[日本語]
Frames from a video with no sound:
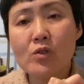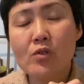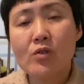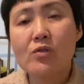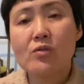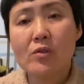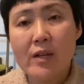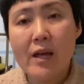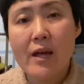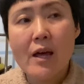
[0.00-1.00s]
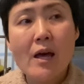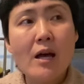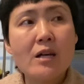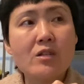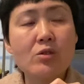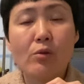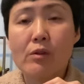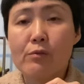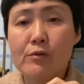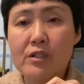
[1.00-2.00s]
痴を言うとねそん
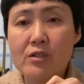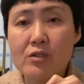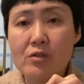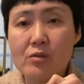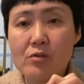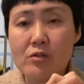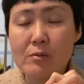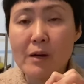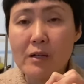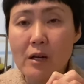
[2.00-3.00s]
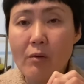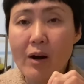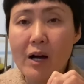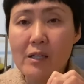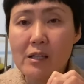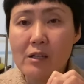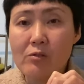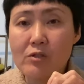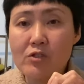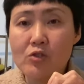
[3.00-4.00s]
な不妊治療する前から分かってた
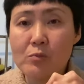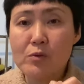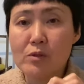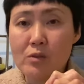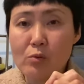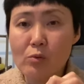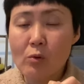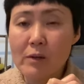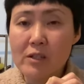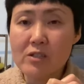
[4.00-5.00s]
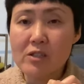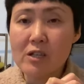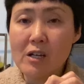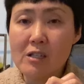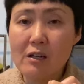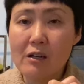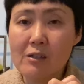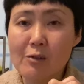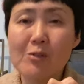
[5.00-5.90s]
のに自分がそこまでしてやりたかった